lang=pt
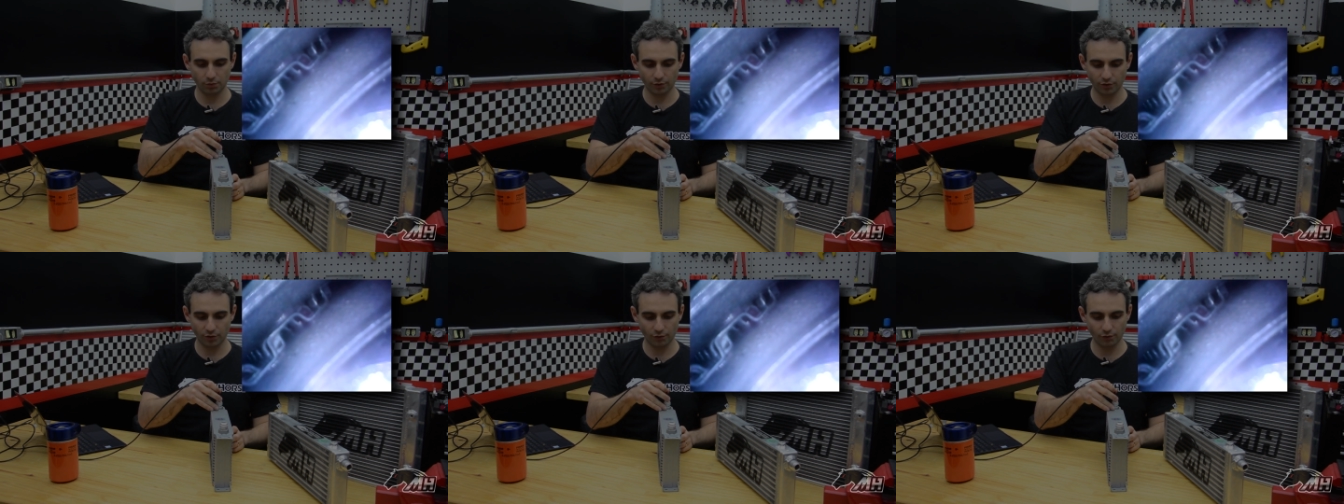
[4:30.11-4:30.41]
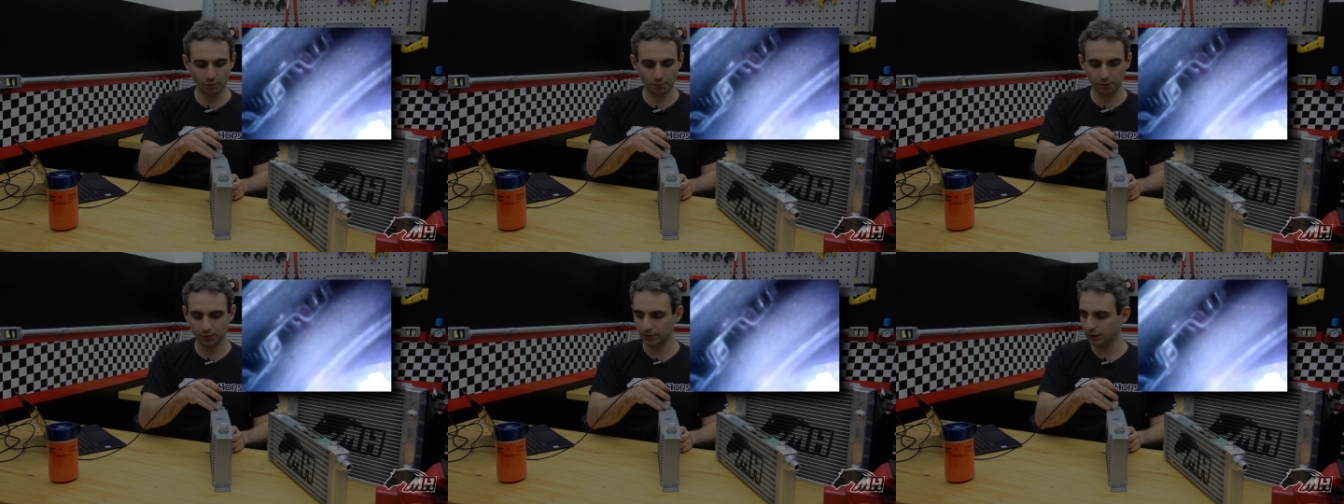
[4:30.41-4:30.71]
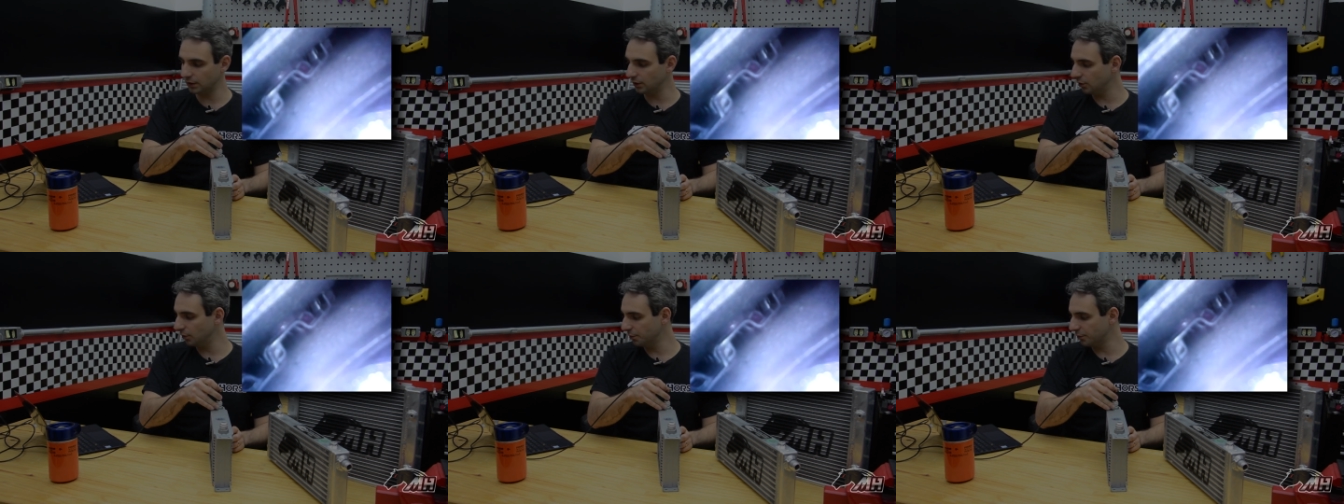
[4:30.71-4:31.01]
Vocês vão
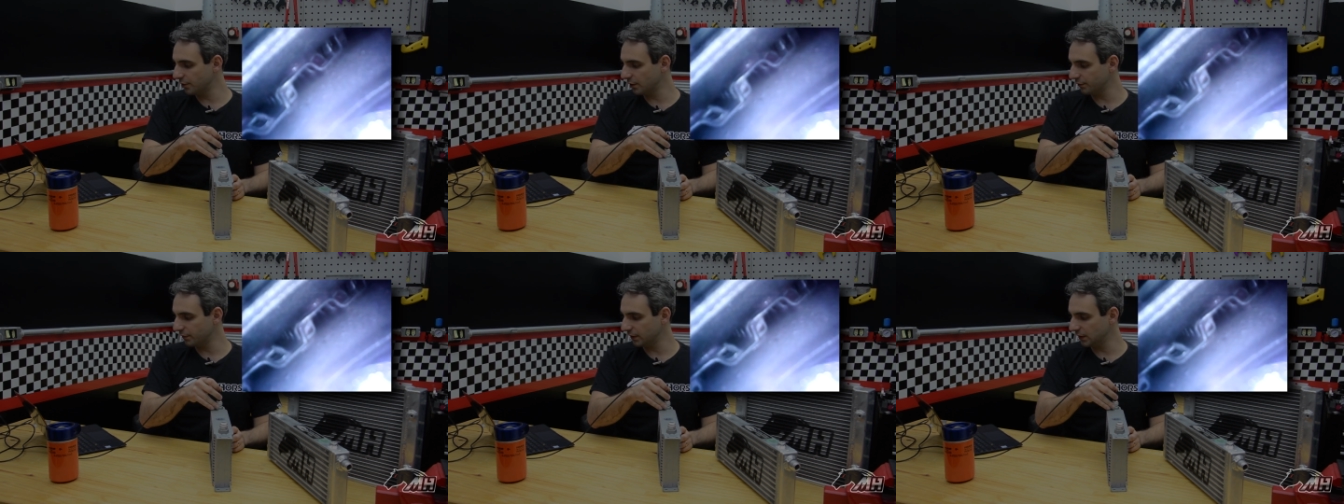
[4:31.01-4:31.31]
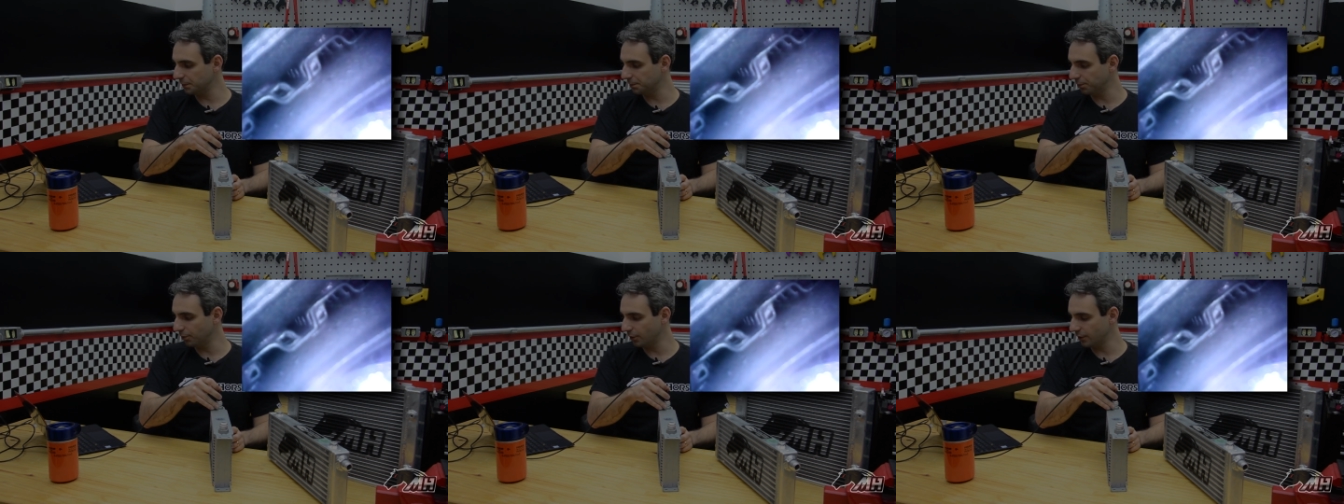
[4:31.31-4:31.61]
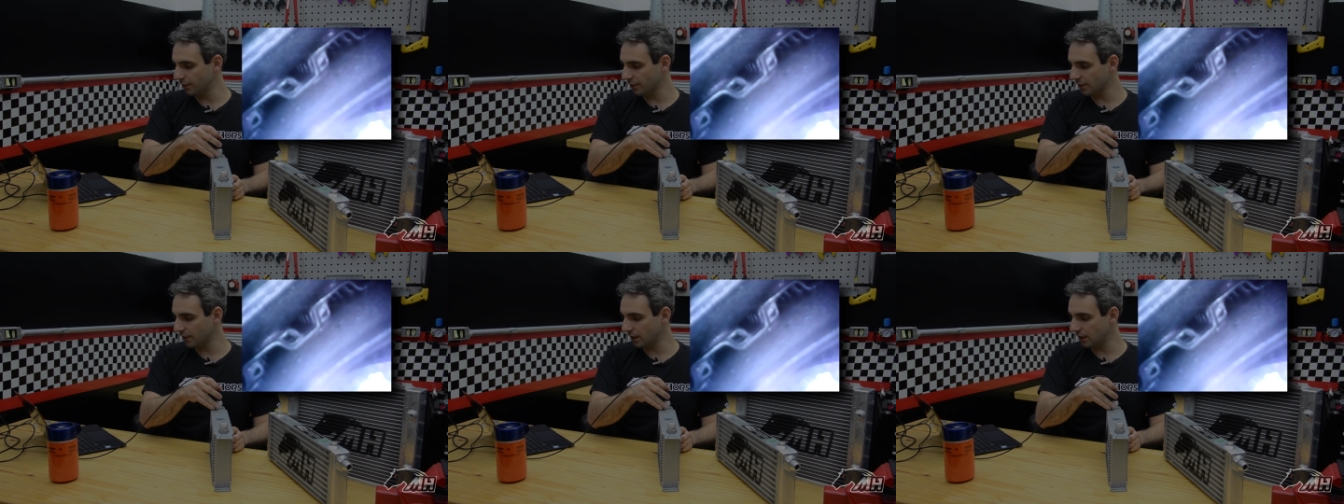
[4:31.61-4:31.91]
poder observar
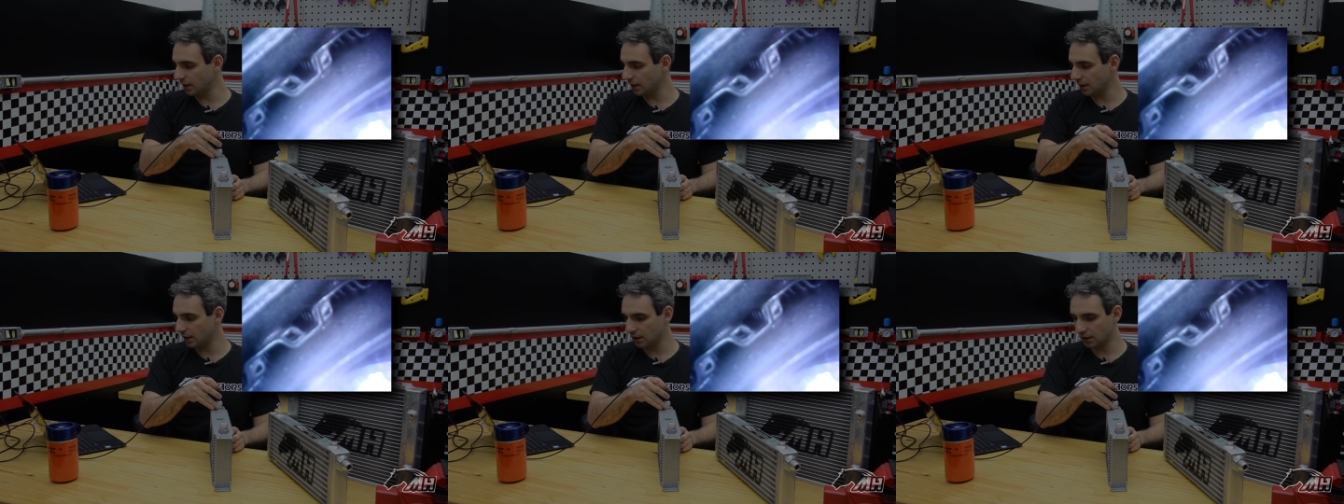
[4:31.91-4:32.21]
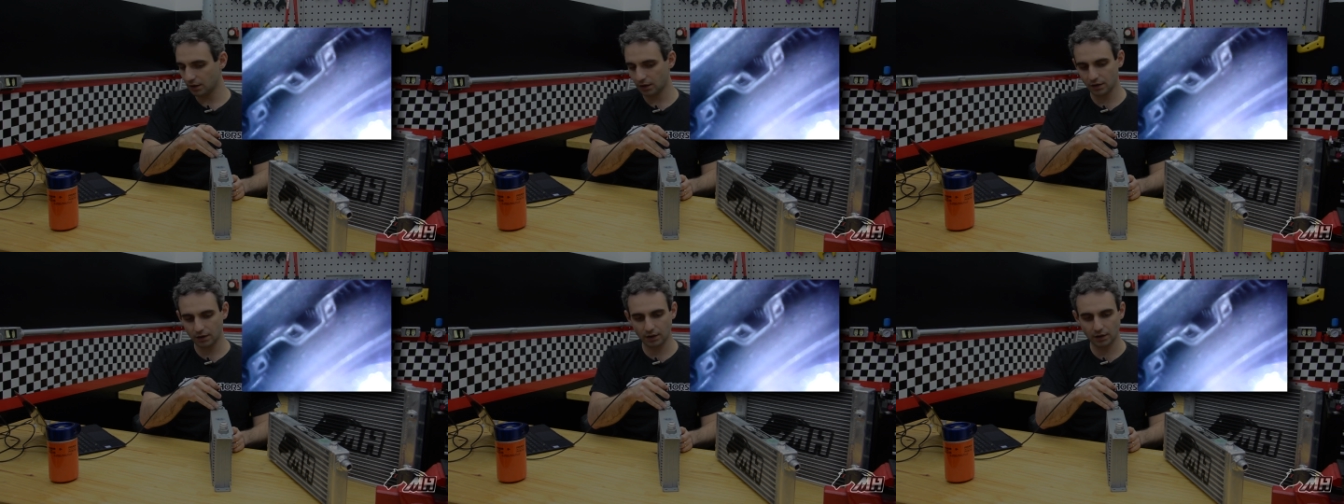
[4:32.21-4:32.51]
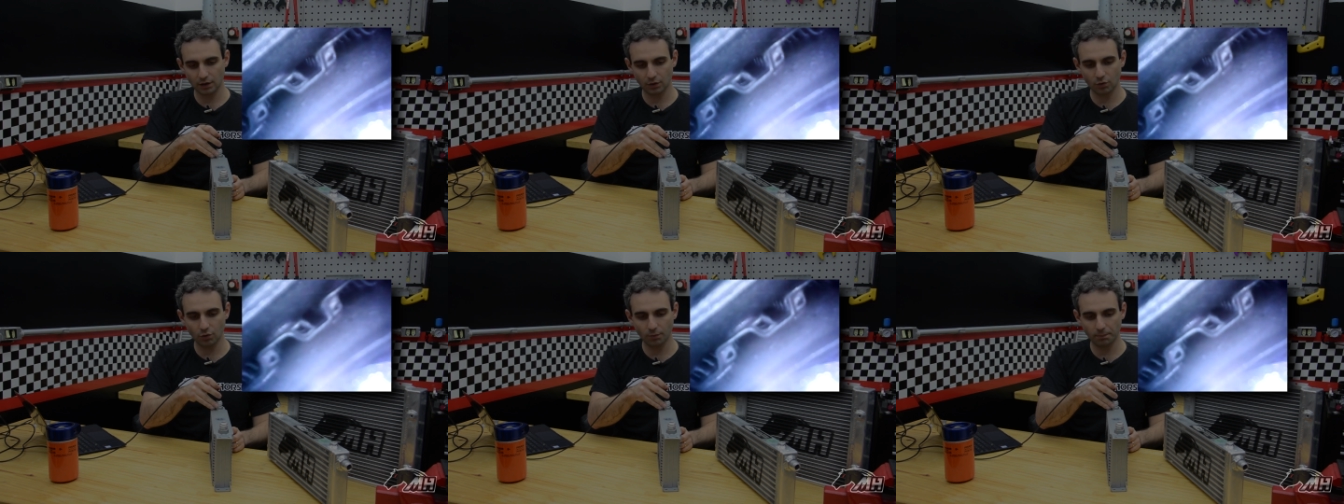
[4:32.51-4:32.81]
depois a, a,
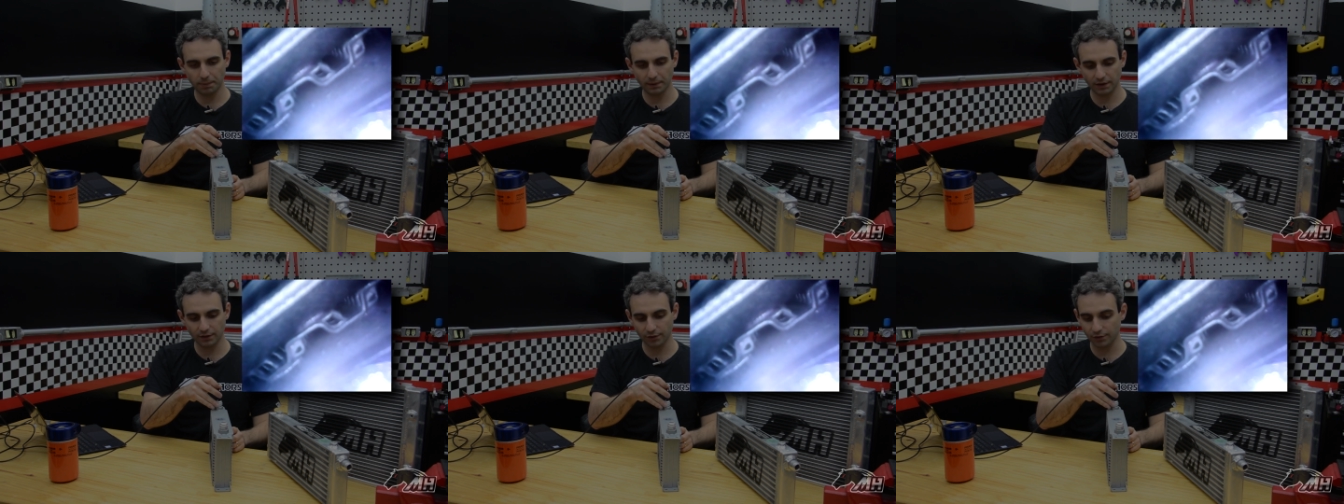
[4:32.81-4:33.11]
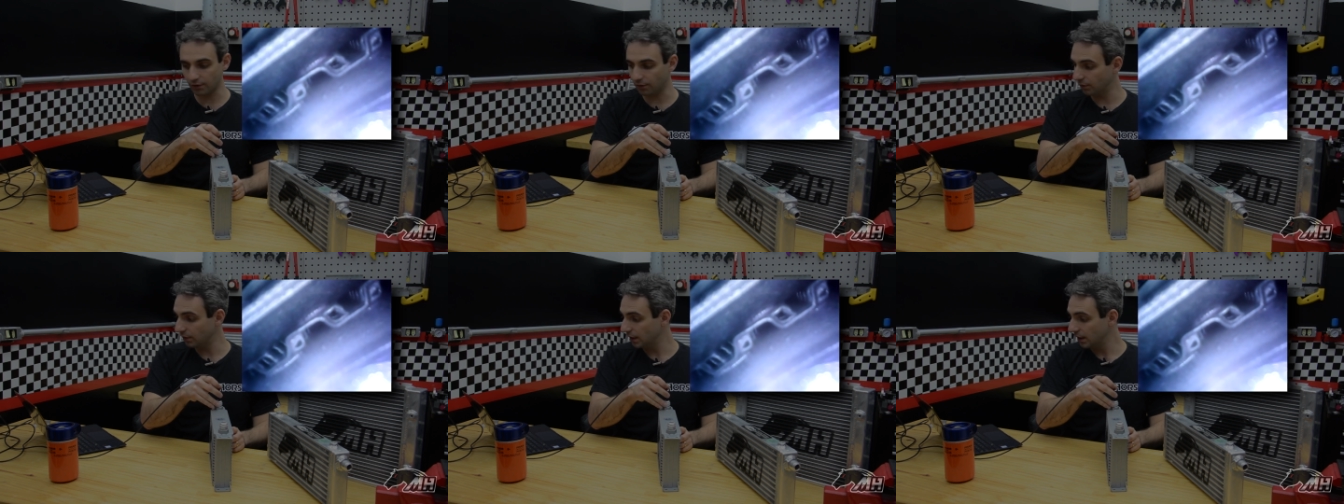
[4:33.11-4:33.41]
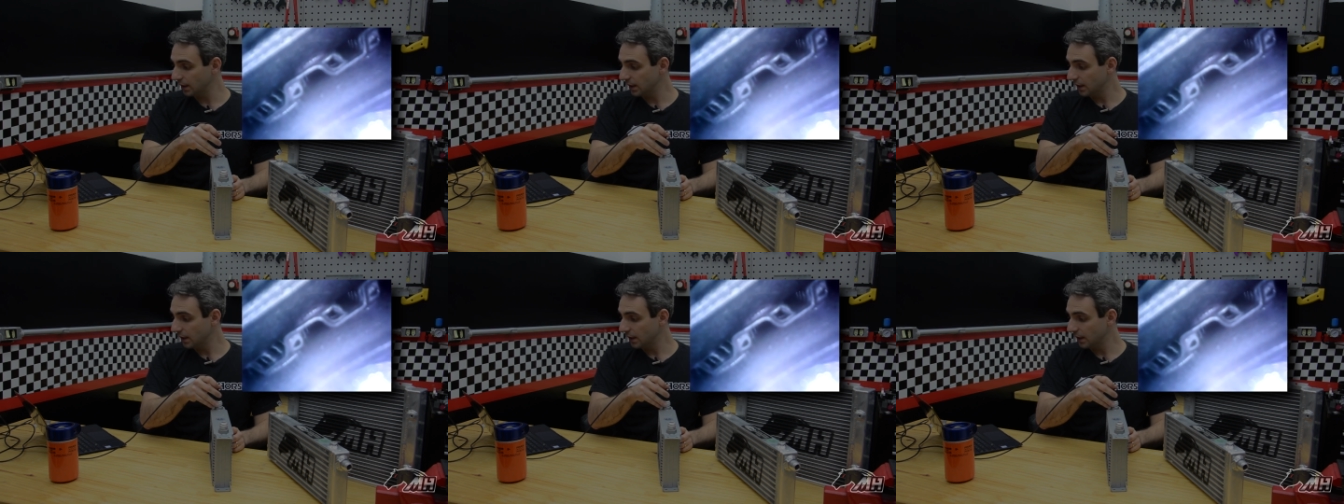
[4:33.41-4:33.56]
a comparação.